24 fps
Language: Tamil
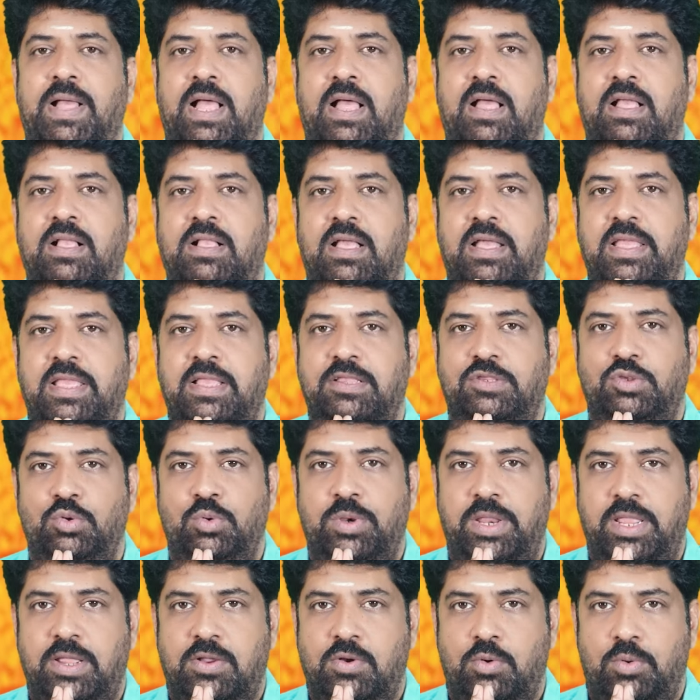மகாகாய
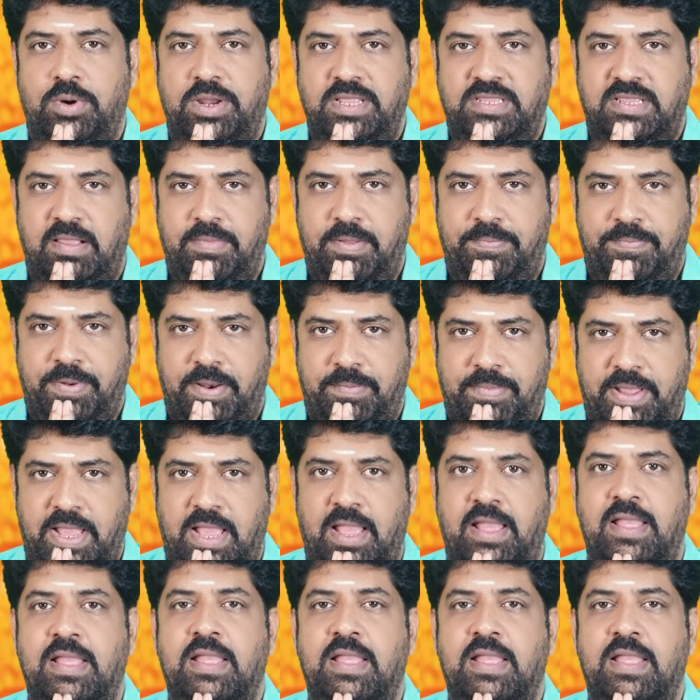சூரிய கோடி சமப்பிரப